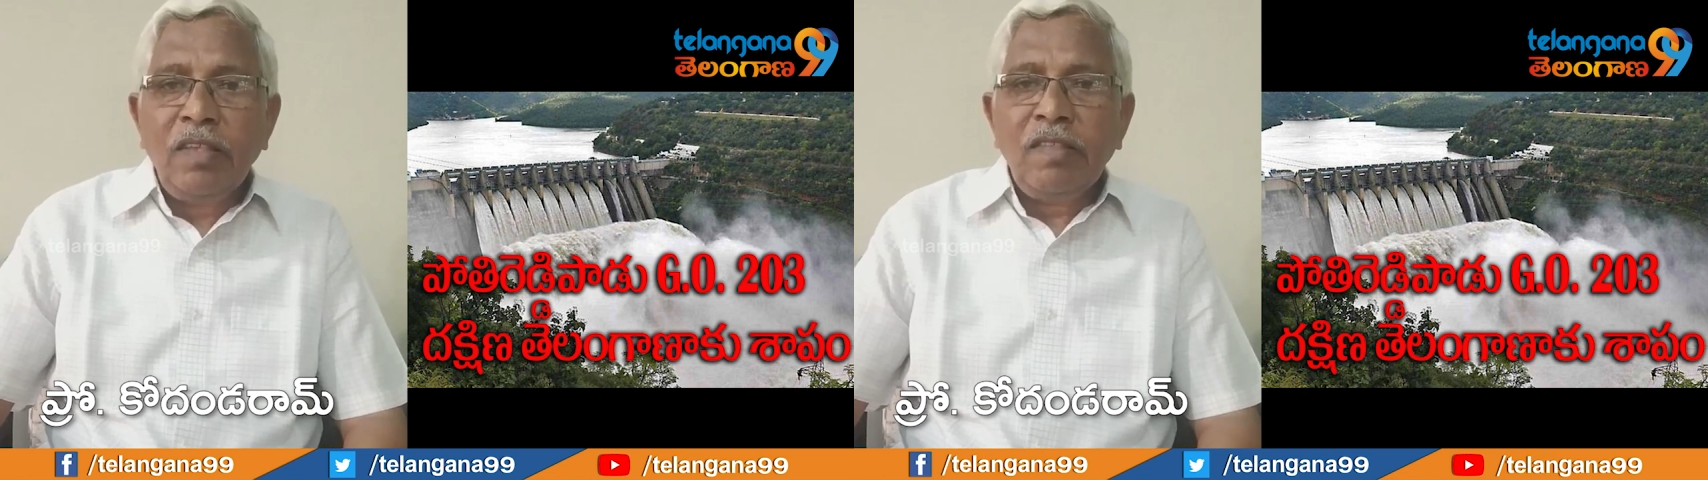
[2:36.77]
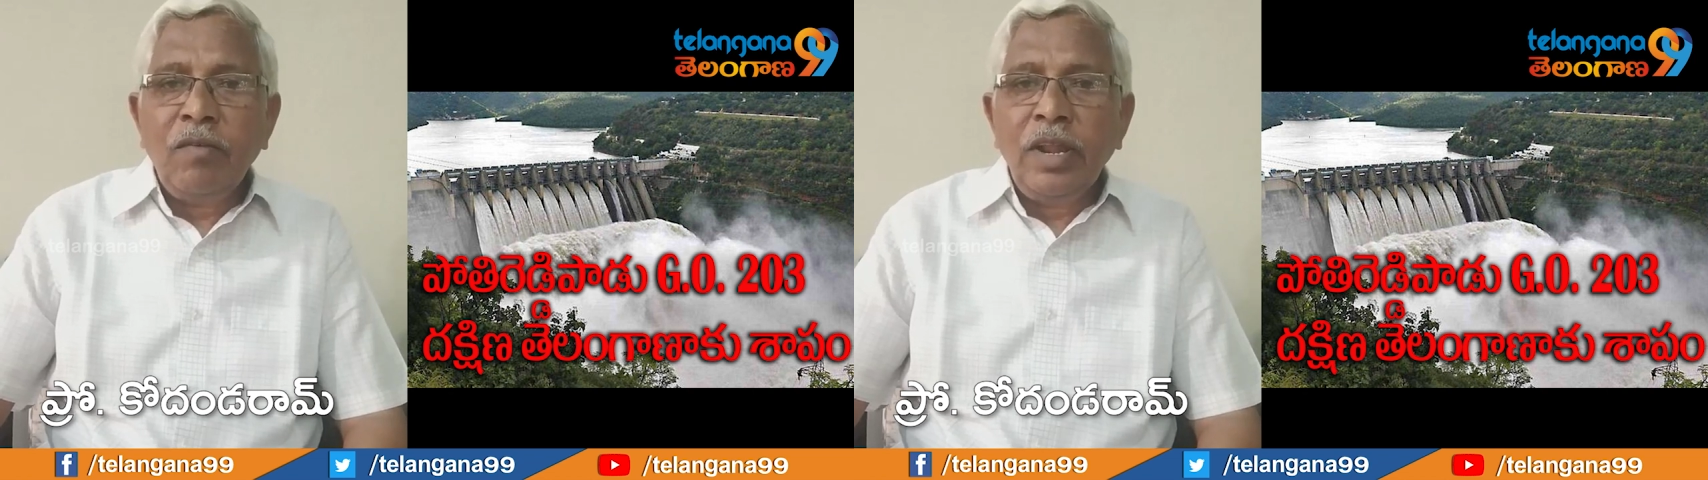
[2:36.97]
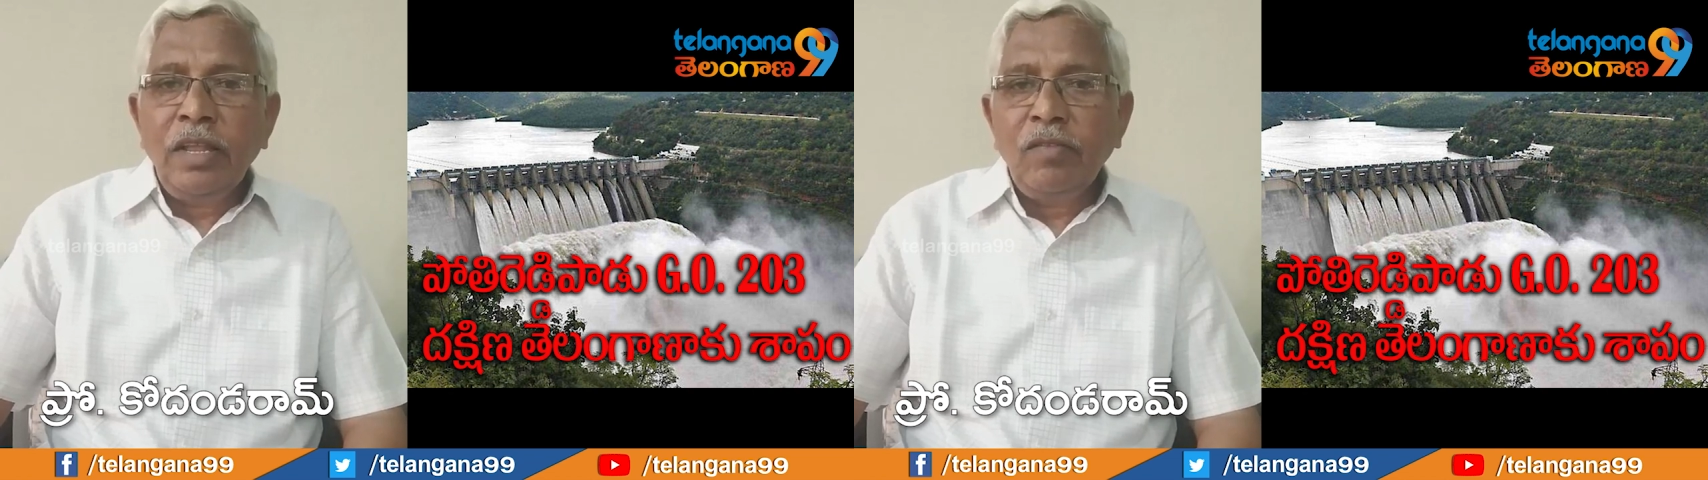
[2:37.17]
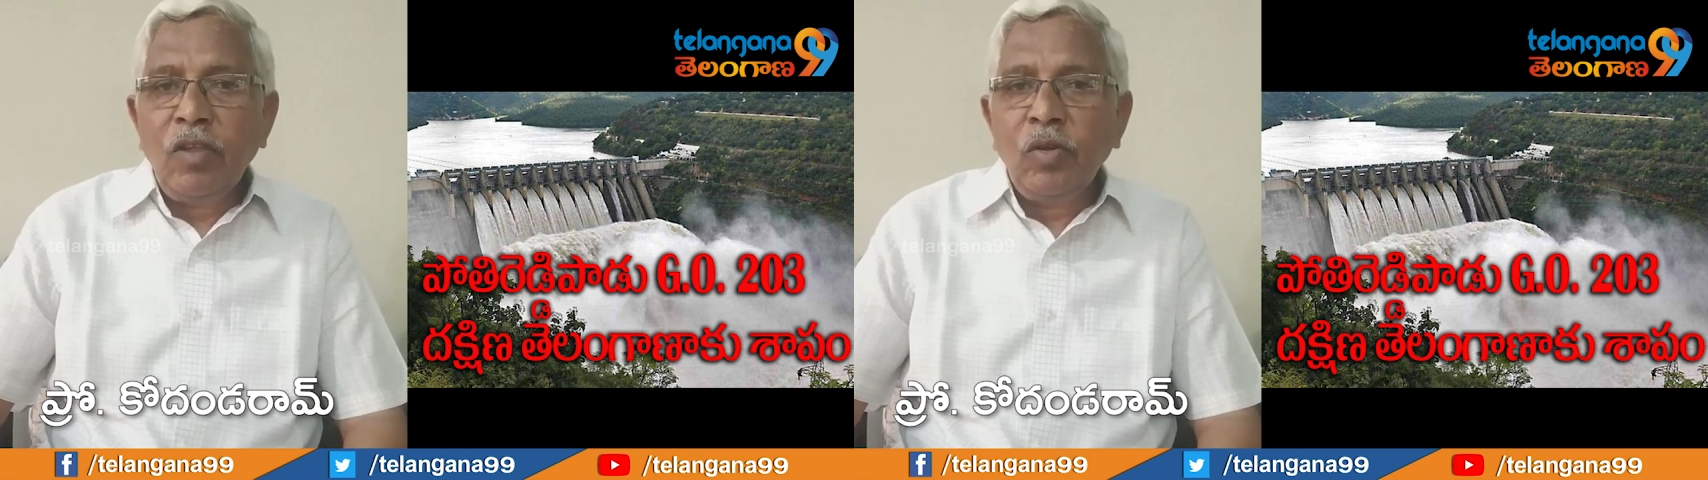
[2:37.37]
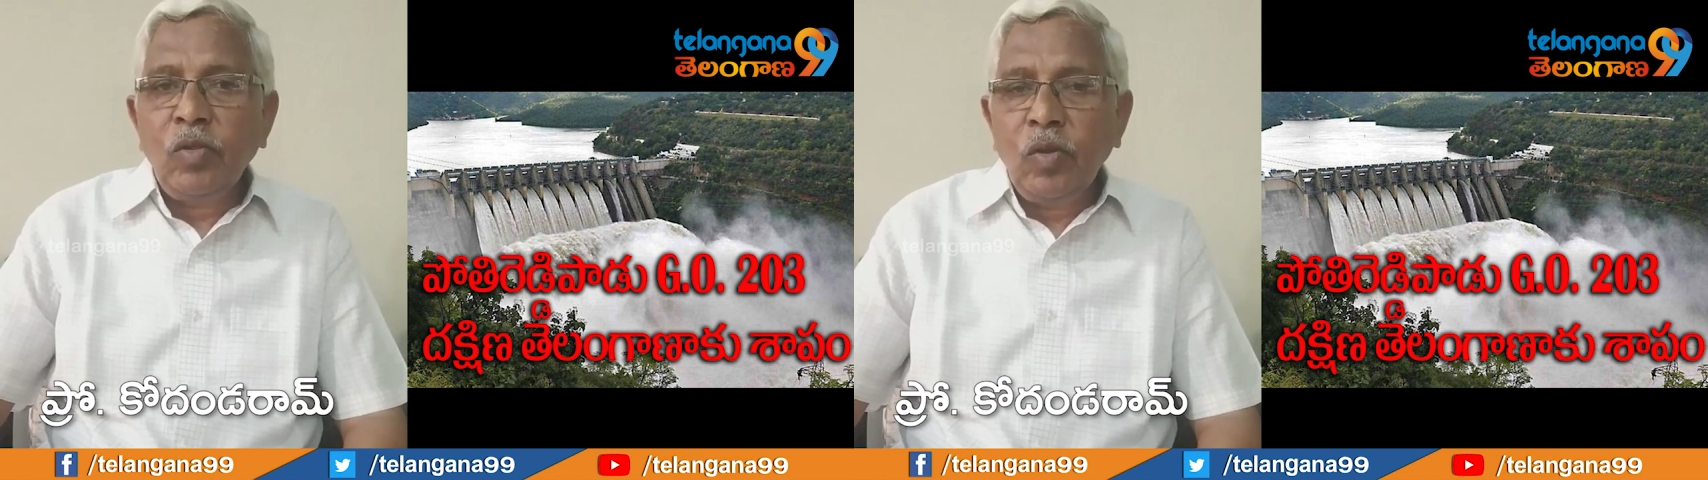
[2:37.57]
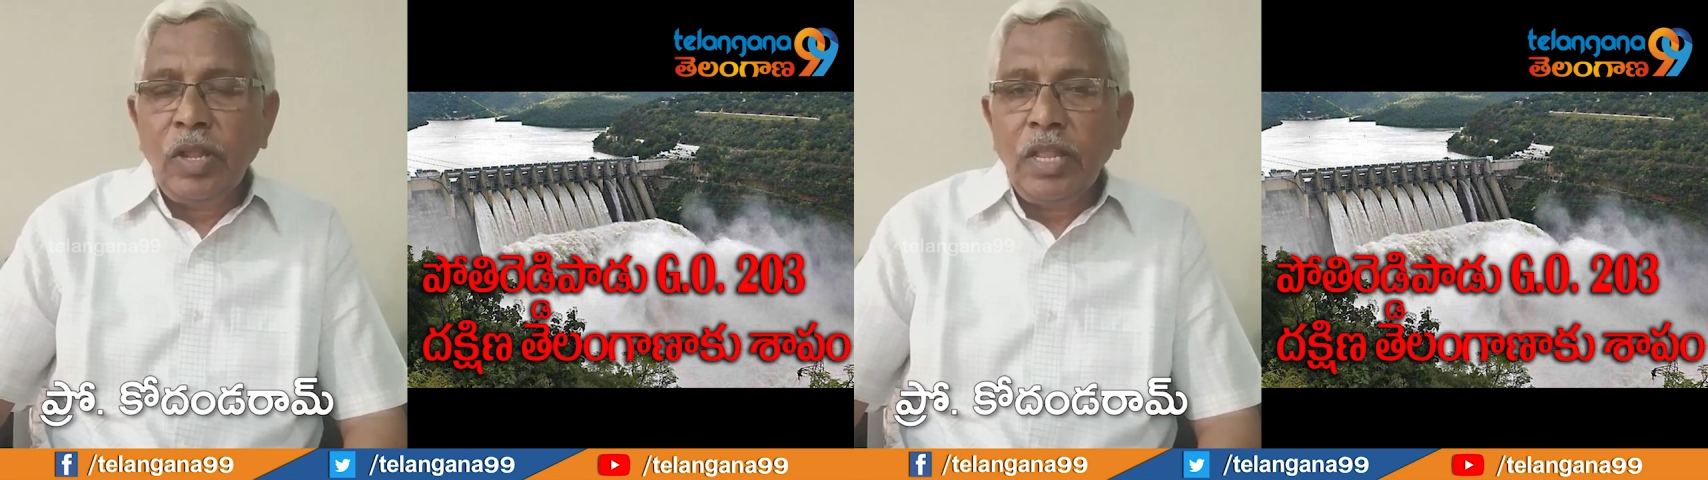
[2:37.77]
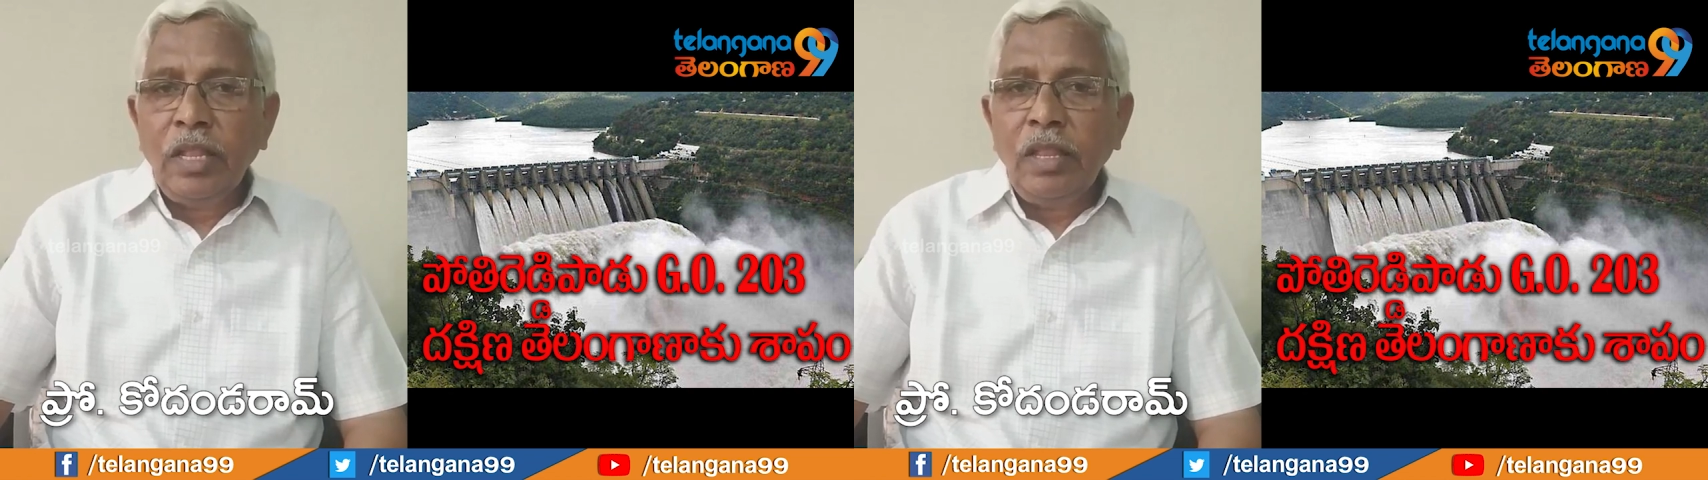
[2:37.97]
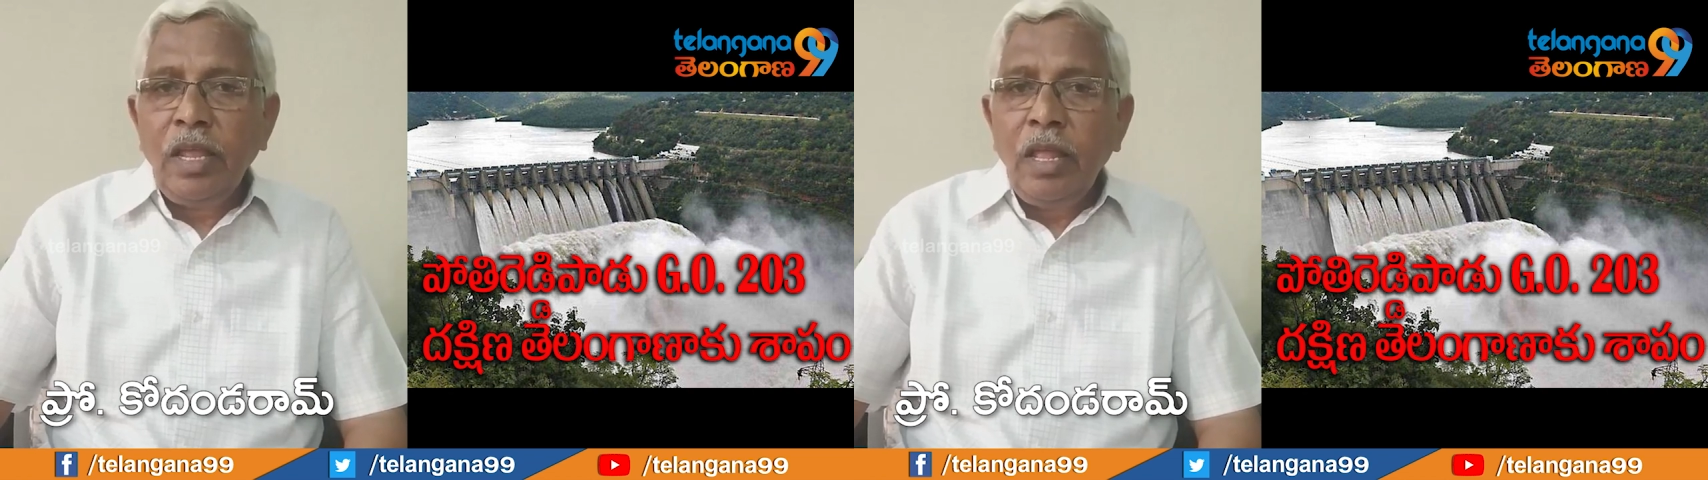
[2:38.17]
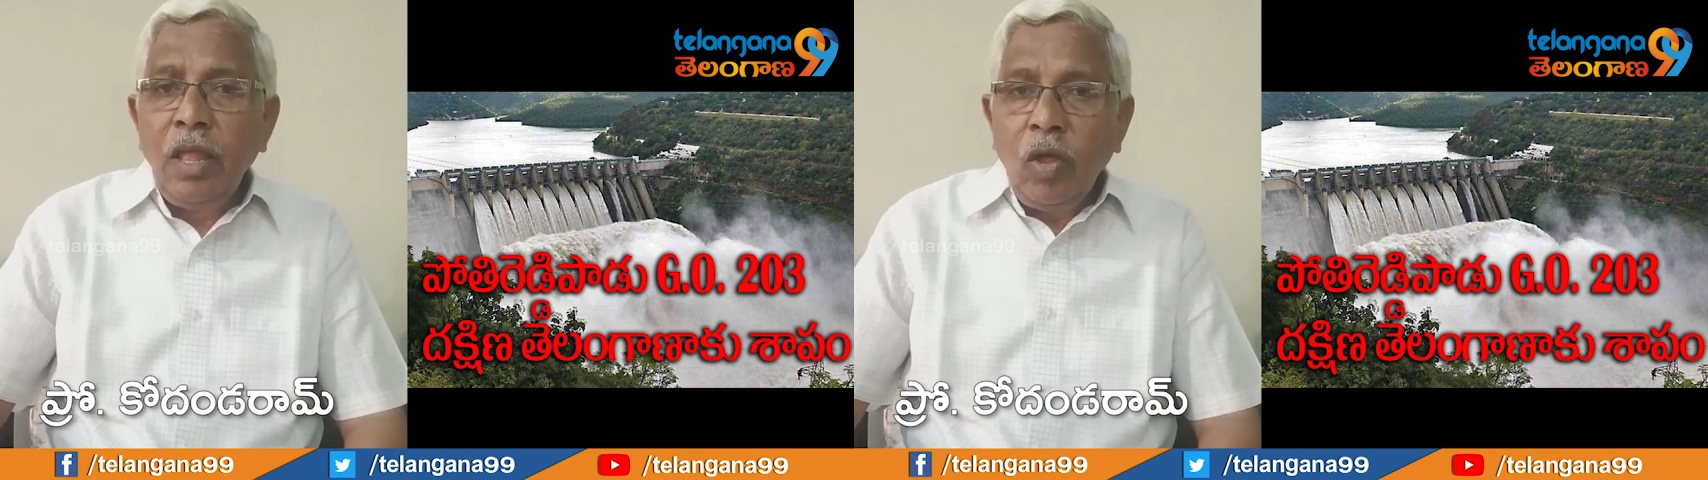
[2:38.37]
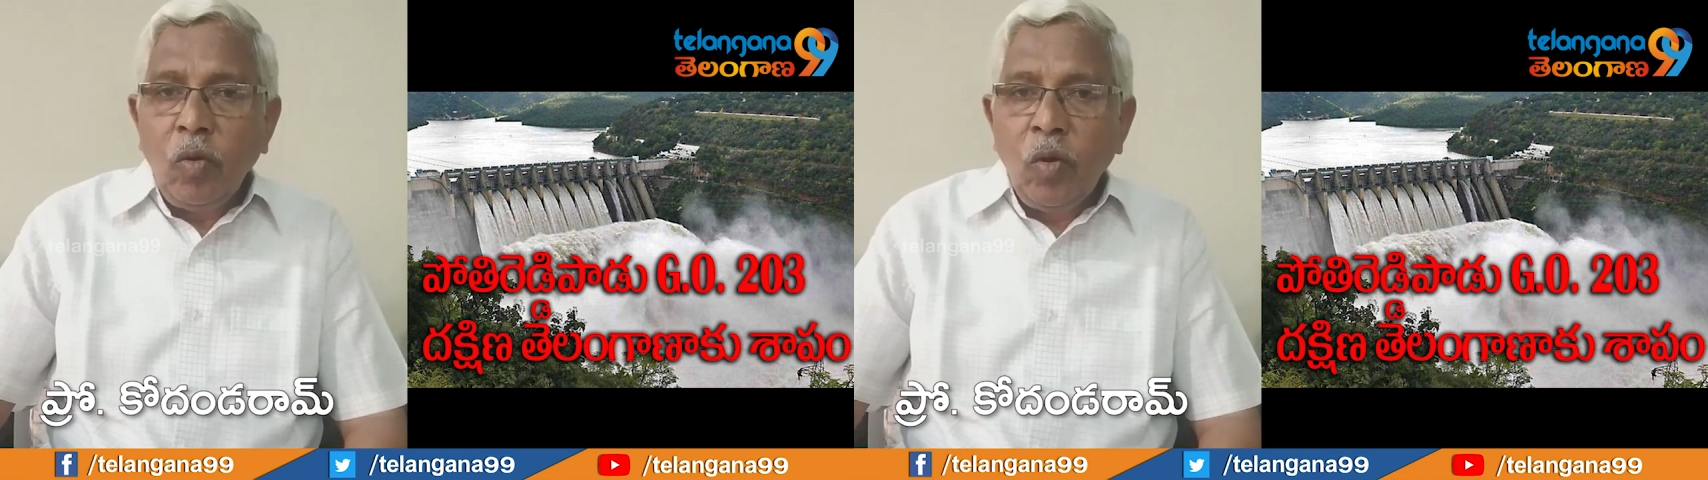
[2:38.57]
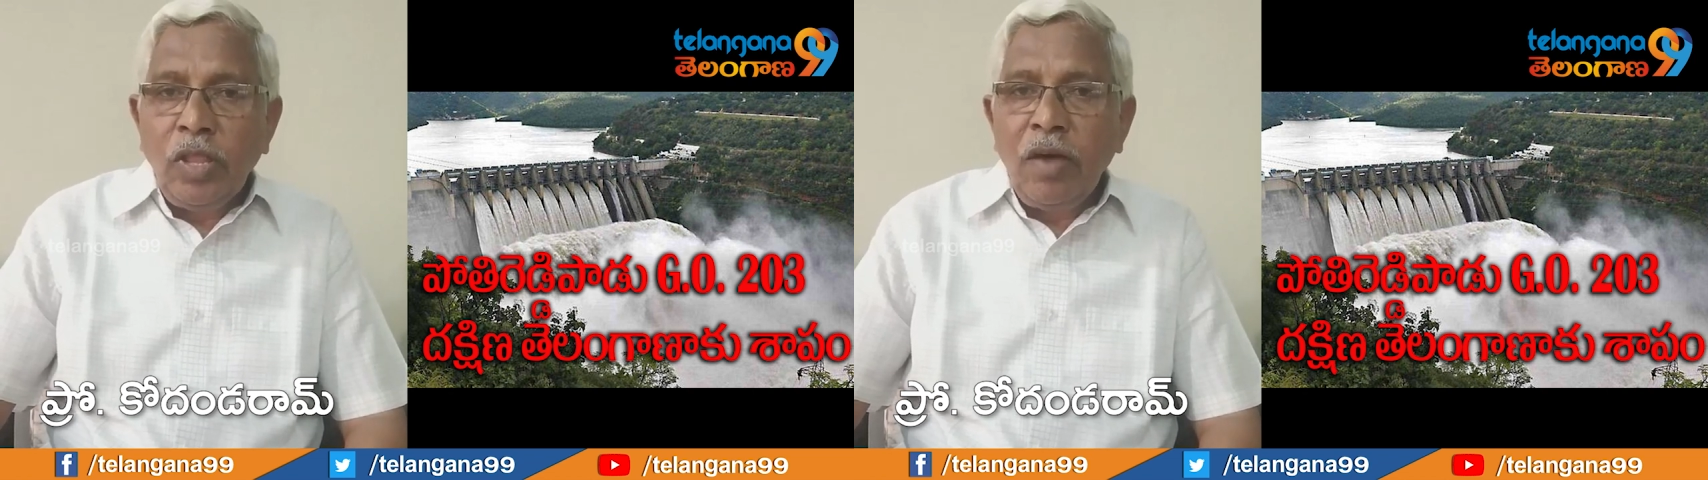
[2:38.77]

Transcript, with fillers: కానీ వాస్తవానికి జరుగుతున్నదేంది